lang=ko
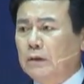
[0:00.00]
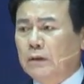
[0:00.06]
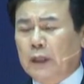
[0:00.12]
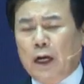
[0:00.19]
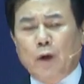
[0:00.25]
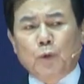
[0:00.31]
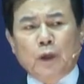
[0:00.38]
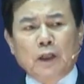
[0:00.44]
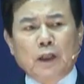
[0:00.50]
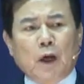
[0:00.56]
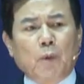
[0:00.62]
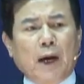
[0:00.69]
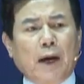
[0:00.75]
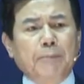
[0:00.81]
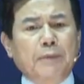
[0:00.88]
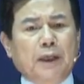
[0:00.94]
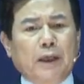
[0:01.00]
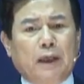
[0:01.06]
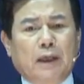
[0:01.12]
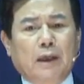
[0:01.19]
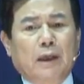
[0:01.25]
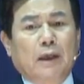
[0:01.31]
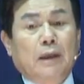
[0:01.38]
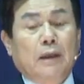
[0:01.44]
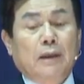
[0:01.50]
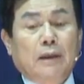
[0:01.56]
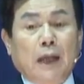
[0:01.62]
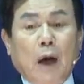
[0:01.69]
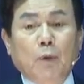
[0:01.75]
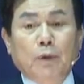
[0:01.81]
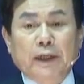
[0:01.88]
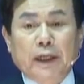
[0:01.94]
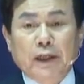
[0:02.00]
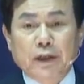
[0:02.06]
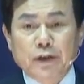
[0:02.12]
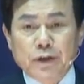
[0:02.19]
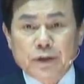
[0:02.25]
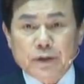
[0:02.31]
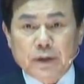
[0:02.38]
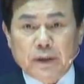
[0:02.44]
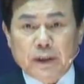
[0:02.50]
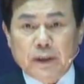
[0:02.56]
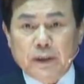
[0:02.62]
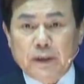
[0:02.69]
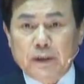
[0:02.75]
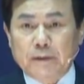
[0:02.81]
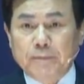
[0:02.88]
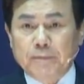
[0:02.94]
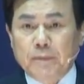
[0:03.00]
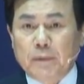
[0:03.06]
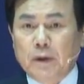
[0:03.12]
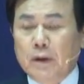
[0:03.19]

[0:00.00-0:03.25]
내가 오늘 나와 함께 낙원에 있으리라.